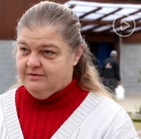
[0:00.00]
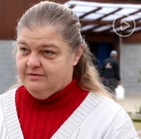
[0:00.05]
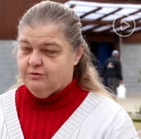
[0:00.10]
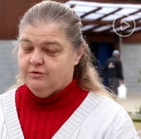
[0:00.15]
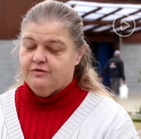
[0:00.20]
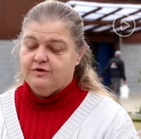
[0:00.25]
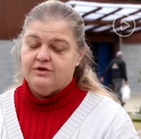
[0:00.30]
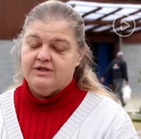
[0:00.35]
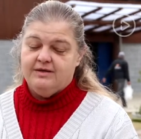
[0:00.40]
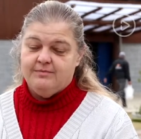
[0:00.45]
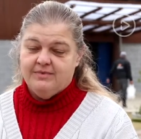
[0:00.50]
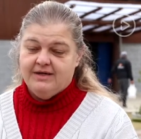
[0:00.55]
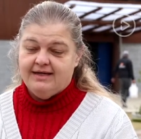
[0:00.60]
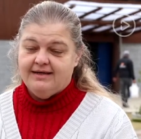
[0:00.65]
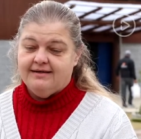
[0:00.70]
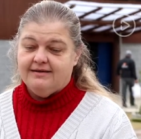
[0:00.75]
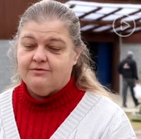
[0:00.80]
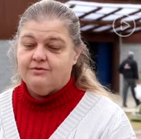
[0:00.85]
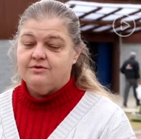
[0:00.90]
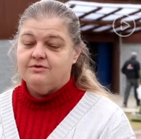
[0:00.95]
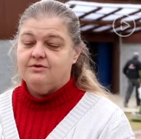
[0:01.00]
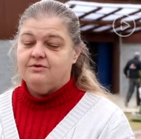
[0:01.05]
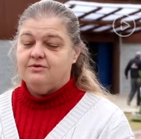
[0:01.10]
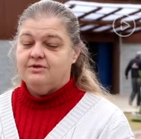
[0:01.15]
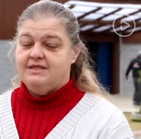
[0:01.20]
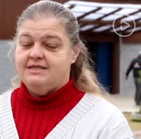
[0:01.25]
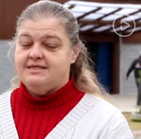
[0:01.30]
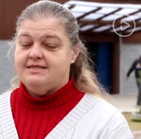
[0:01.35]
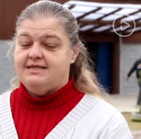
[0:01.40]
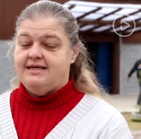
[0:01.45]
O Valdemar, quando eu
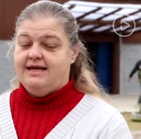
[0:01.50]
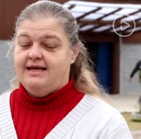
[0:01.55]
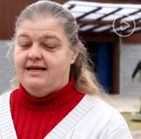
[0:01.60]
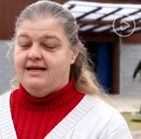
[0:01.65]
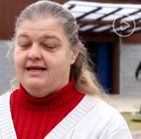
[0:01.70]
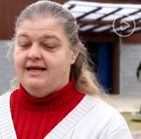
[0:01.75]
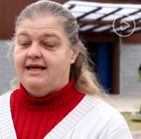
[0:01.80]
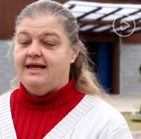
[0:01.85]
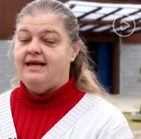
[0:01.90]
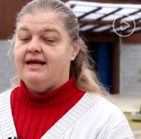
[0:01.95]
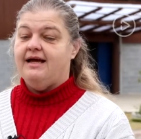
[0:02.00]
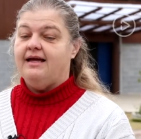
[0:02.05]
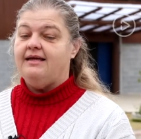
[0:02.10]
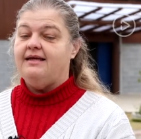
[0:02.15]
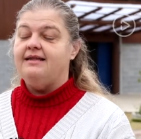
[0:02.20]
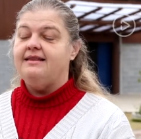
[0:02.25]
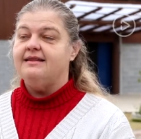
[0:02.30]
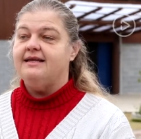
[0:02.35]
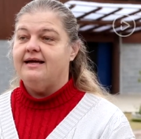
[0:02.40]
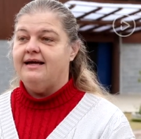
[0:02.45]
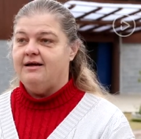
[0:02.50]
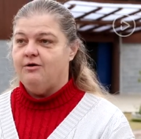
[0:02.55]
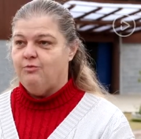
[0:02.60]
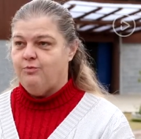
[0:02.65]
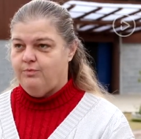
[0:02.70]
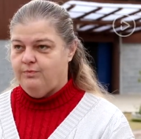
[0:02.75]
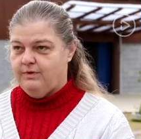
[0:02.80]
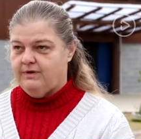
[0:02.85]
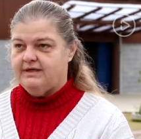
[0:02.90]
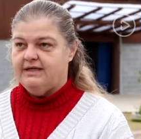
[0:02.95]
conheci ele, ele ainda era o
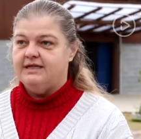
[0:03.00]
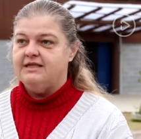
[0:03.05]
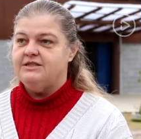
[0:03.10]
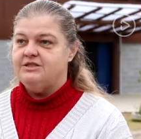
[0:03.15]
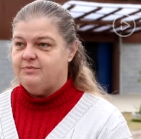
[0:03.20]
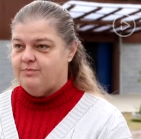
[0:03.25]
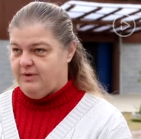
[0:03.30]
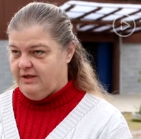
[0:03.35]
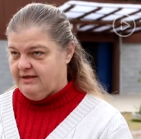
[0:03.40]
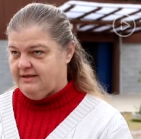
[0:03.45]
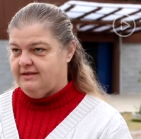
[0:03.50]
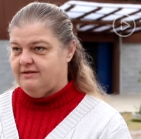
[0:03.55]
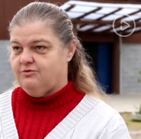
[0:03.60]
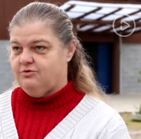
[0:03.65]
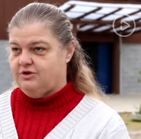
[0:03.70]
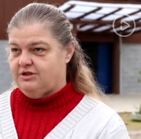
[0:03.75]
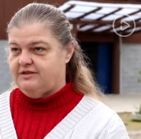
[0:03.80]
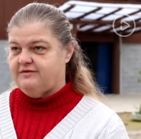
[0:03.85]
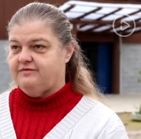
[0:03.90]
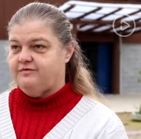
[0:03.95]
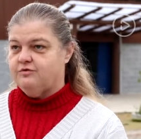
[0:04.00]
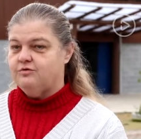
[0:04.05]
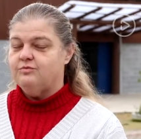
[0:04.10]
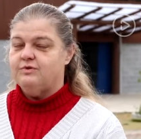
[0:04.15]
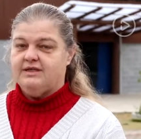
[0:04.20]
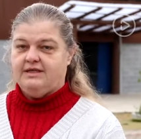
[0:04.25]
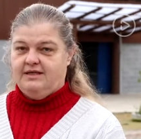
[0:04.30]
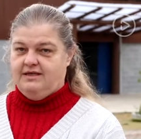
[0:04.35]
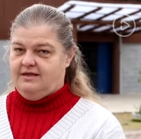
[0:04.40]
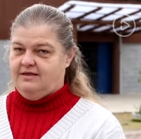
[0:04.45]
grande plantador de
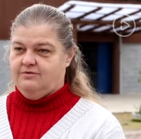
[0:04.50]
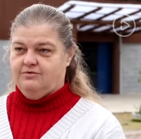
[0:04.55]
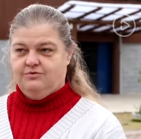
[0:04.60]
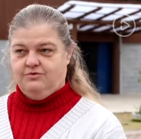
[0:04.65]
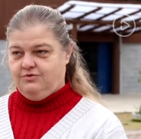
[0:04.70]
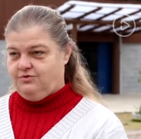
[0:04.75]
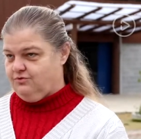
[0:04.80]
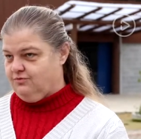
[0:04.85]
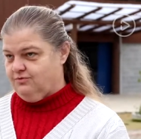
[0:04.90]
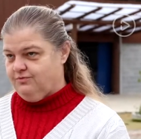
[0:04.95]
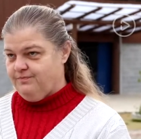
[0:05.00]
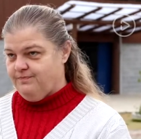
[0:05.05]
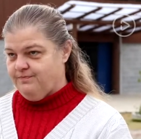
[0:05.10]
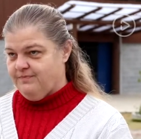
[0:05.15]
fumo aqui em Rio do Sul.